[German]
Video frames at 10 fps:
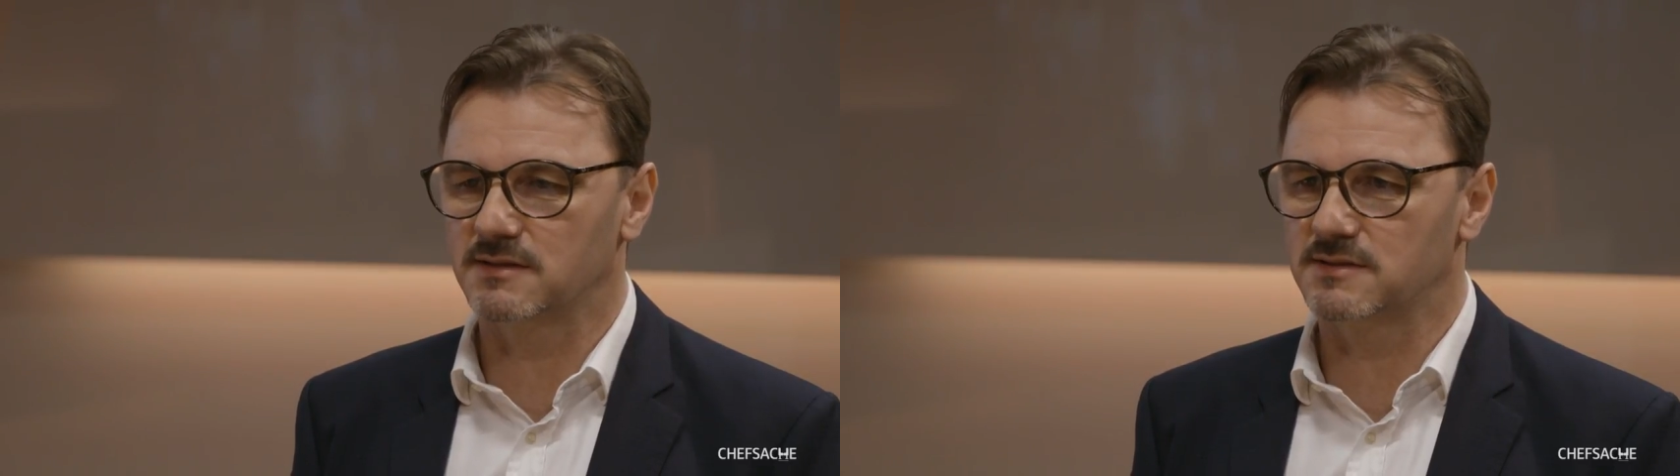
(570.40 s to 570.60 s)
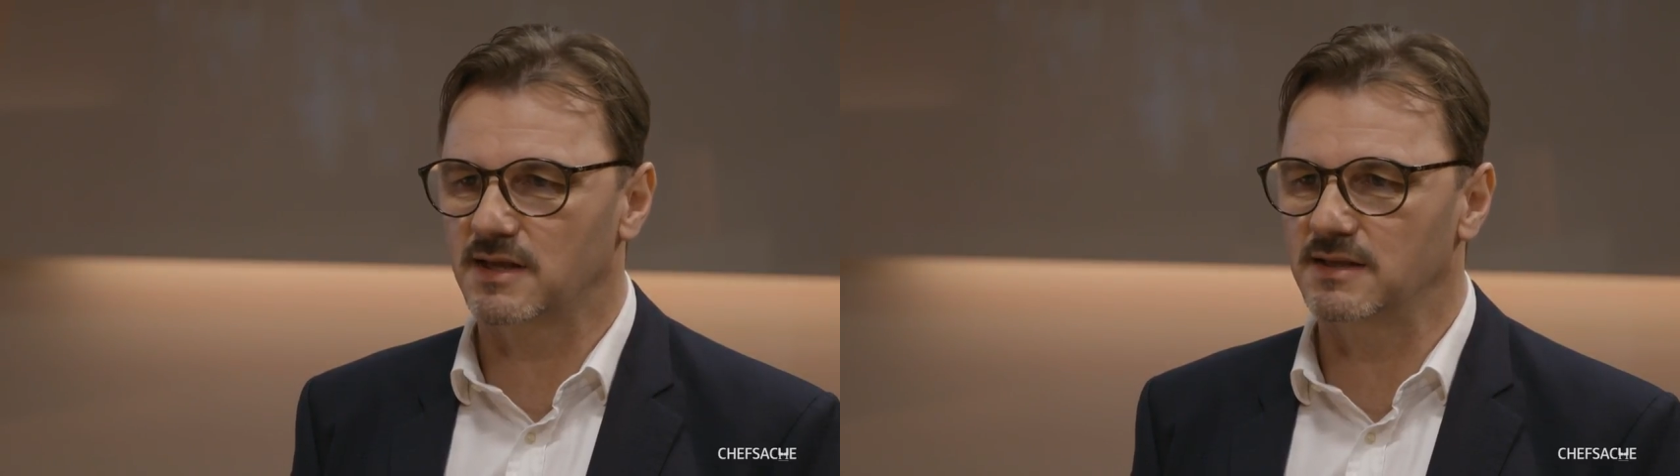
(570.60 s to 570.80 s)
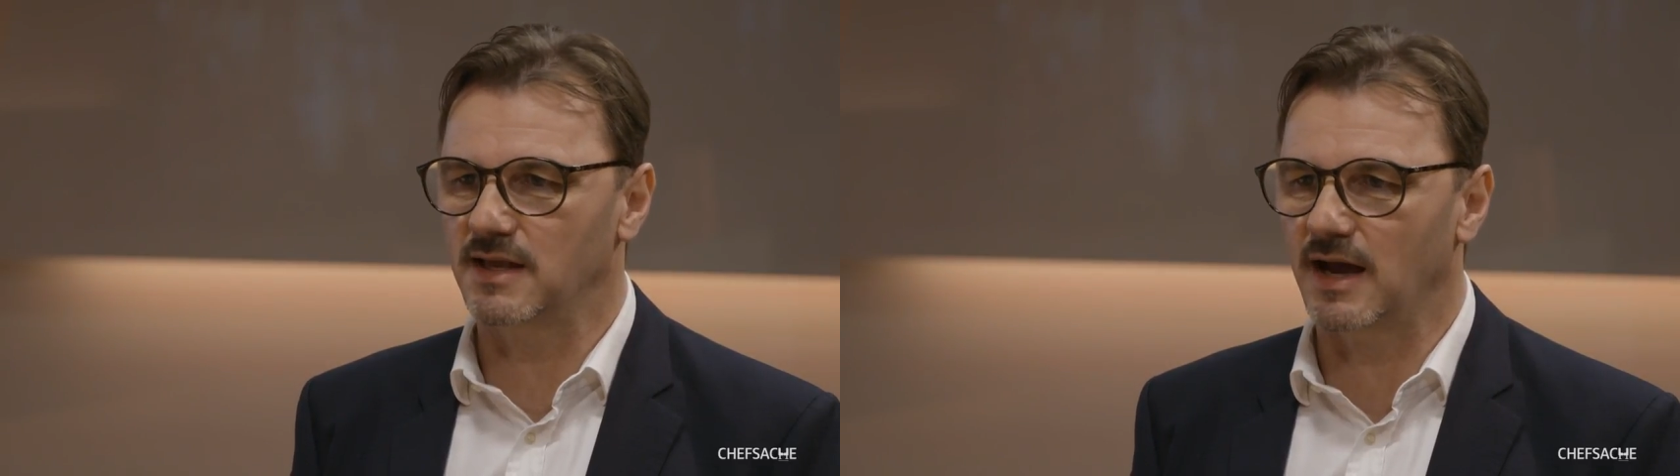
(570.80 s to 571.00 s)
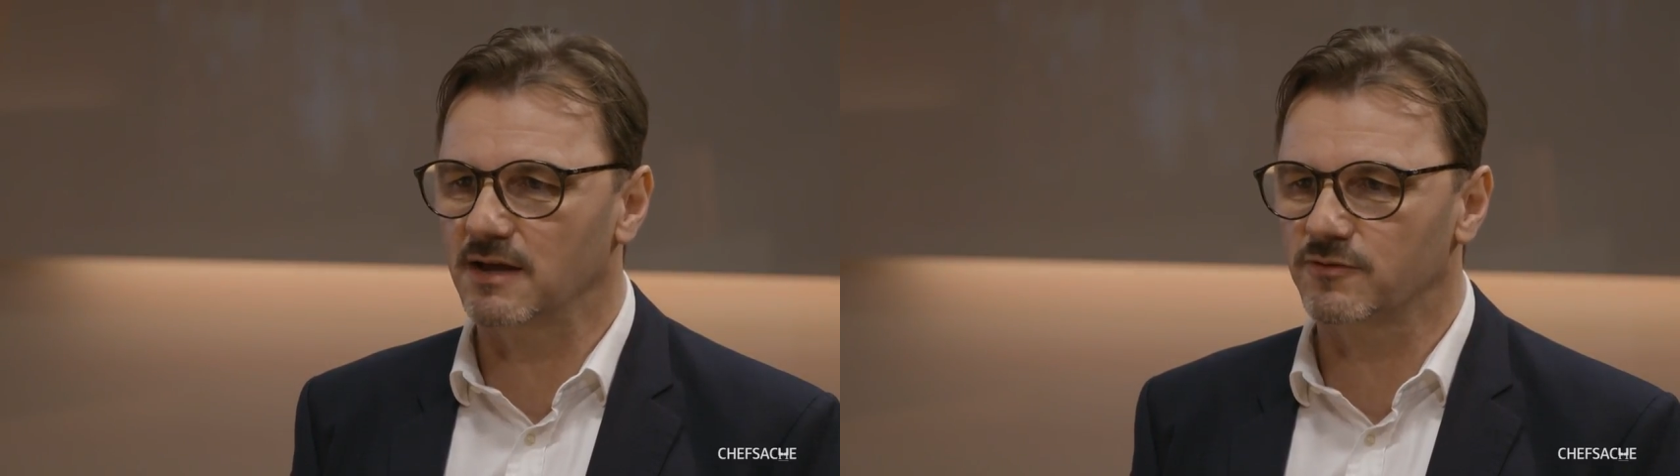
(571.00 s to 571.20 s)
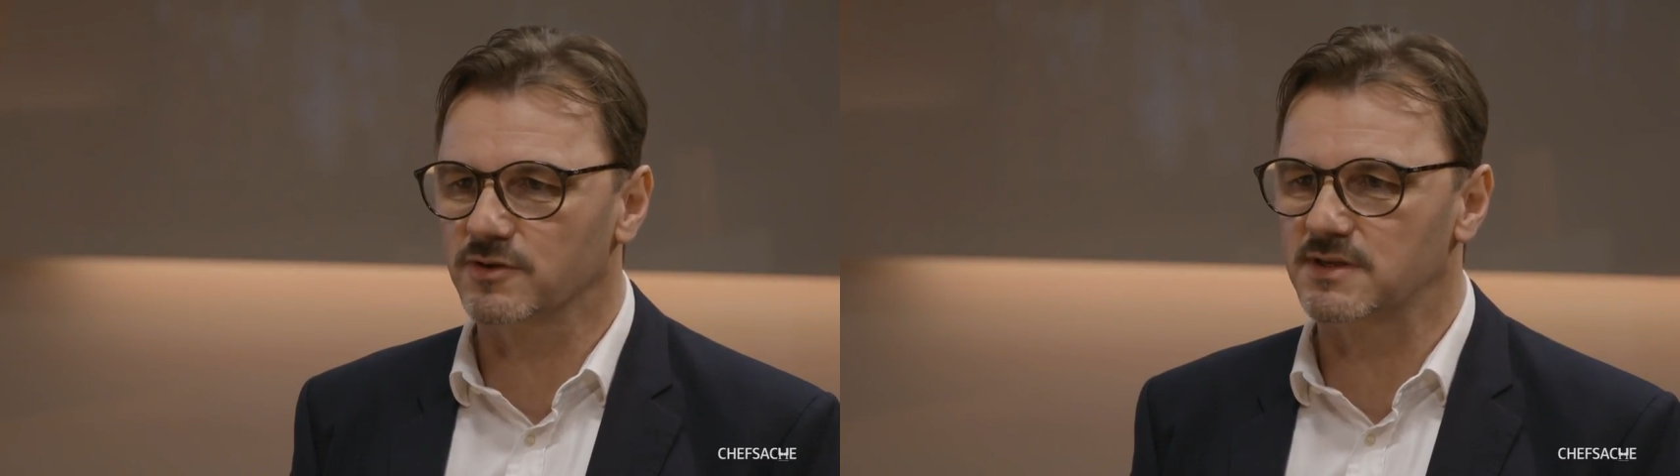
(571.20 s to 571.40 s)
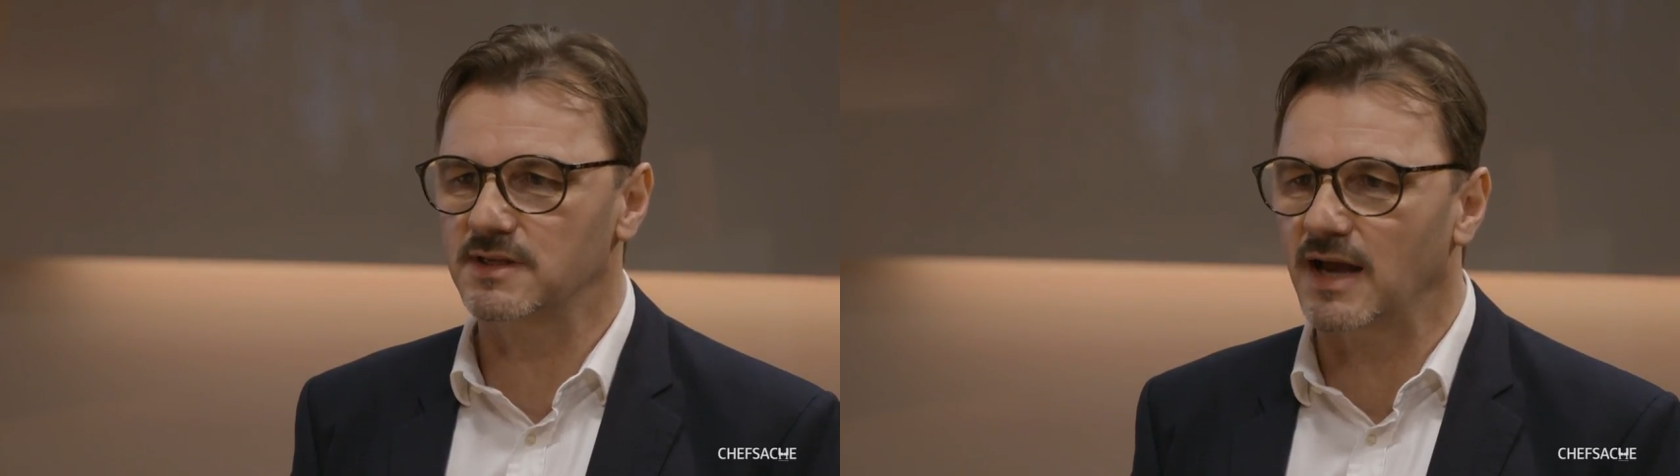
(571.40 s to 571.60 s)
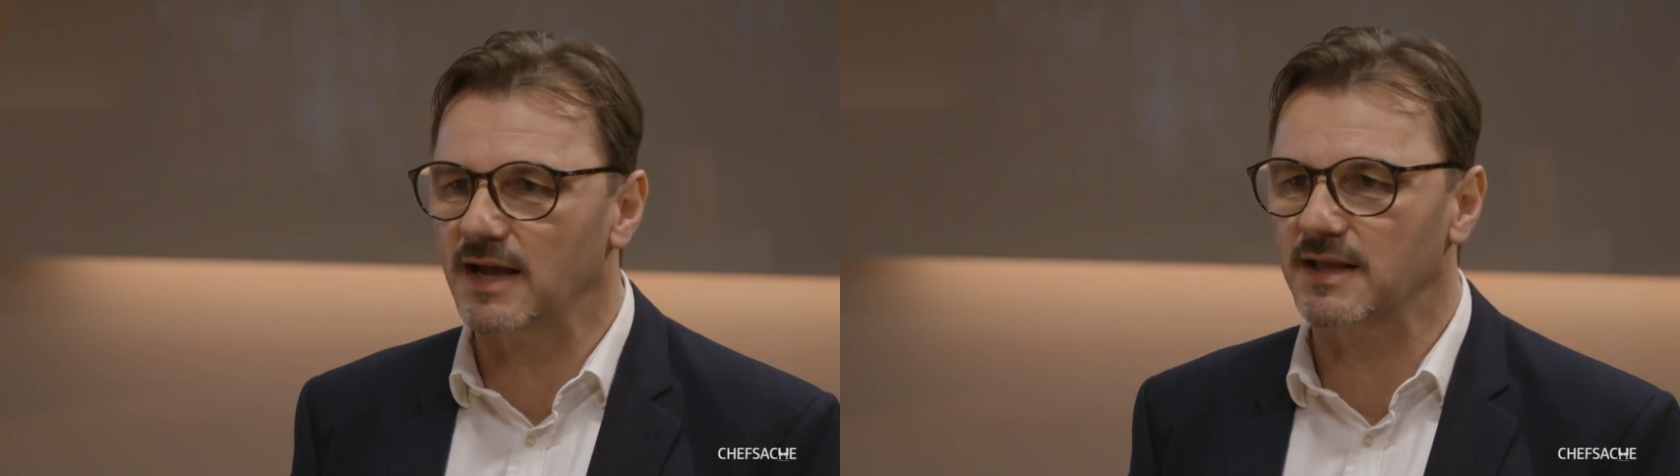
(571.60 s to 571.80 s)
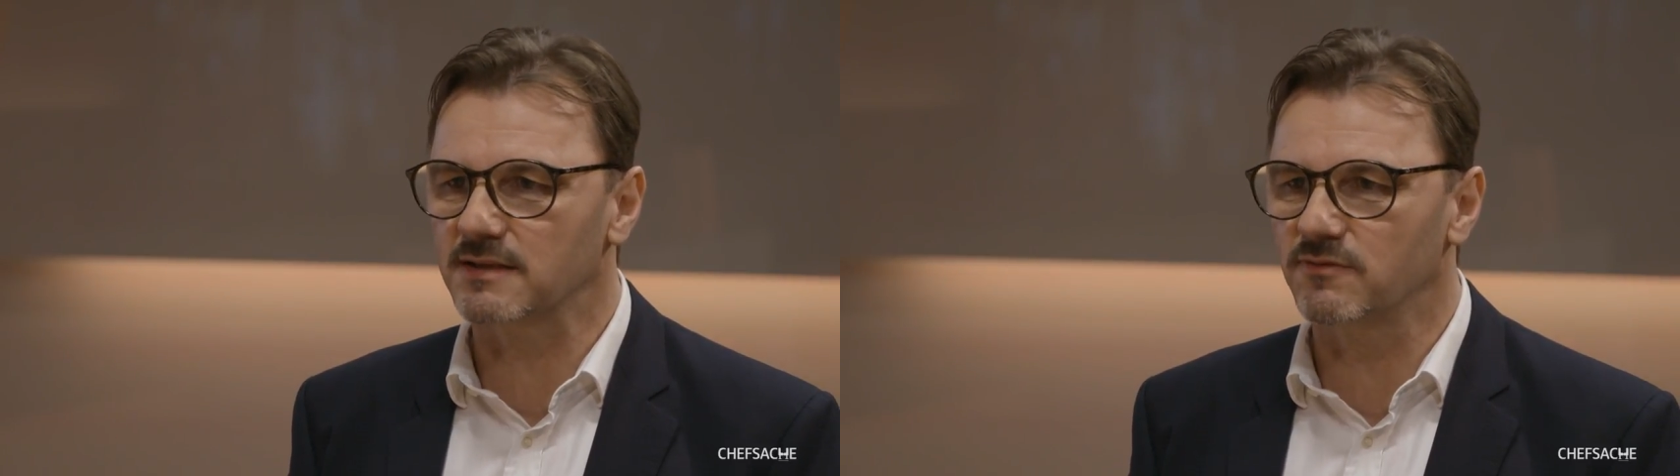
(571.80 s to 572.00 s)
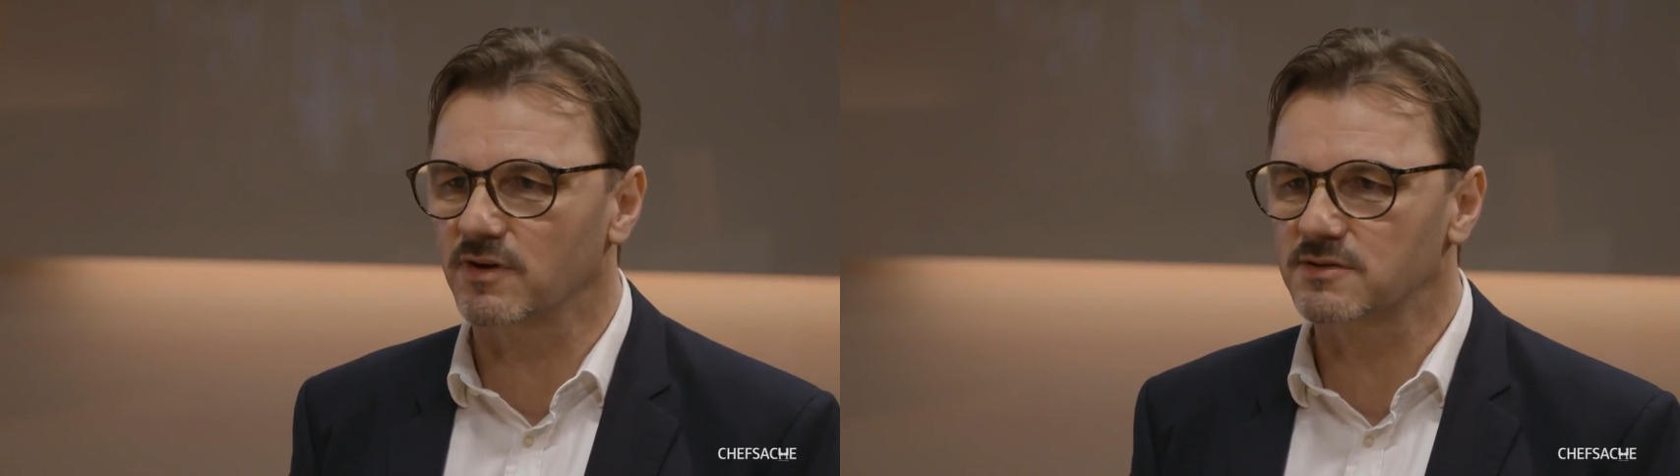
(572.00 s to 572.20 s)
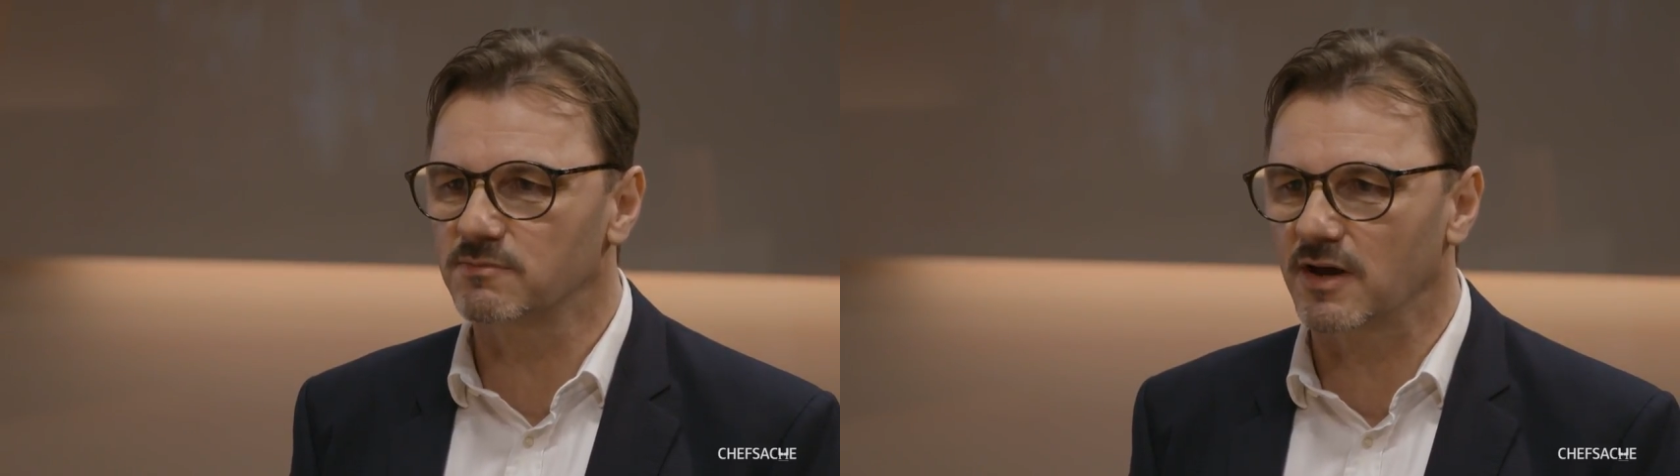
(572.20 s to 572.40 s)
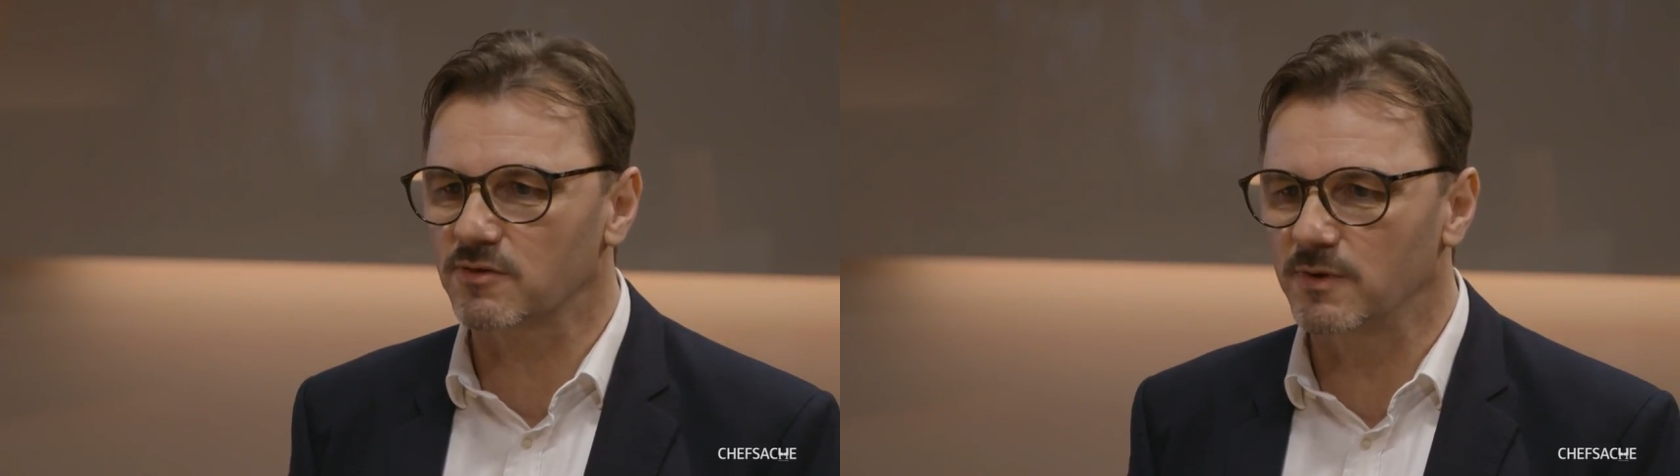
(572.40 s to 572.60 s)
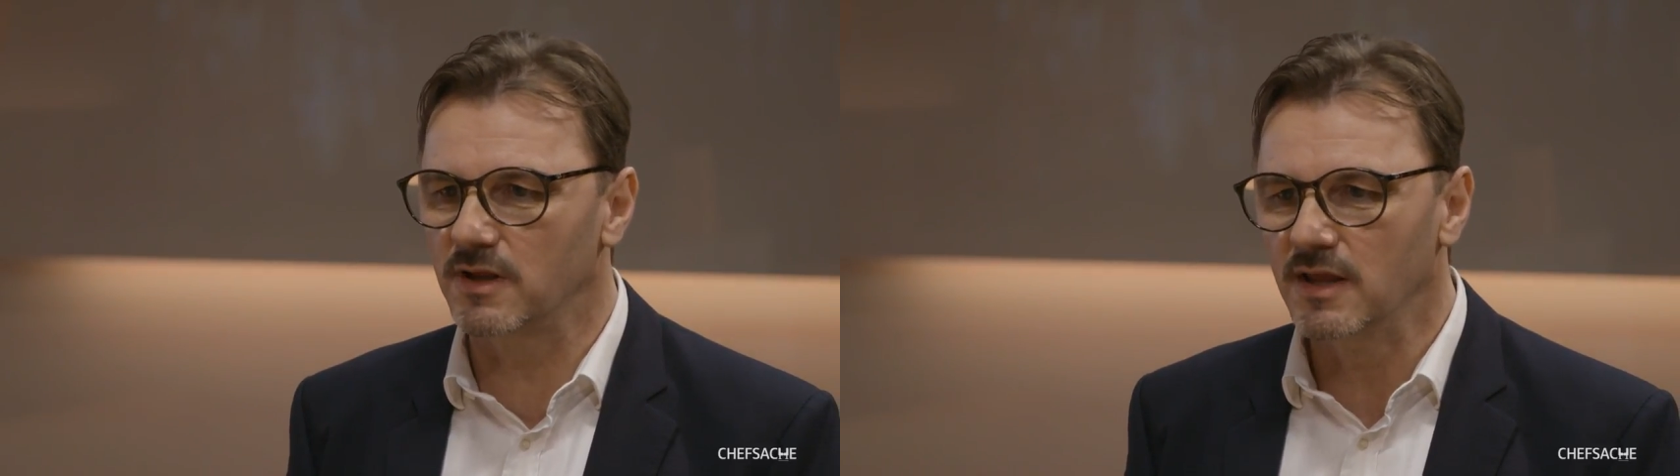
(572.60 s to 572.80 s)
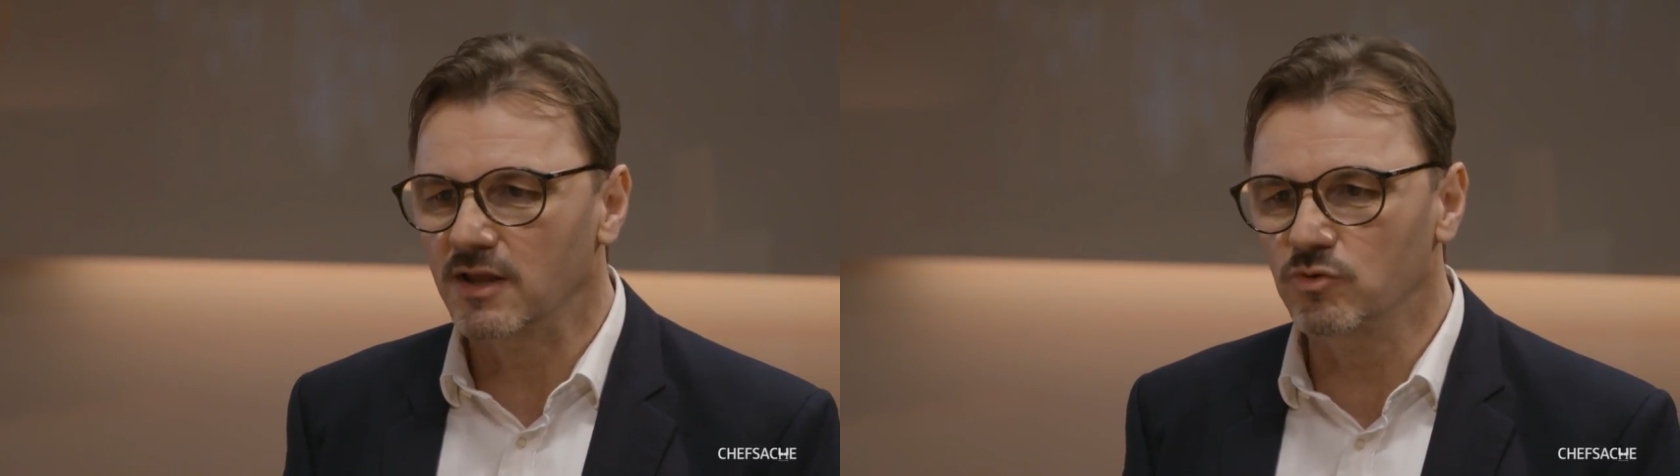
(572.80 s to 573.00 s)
zehn Jahren, vor zehn Jahren hatten wir zum Beispiel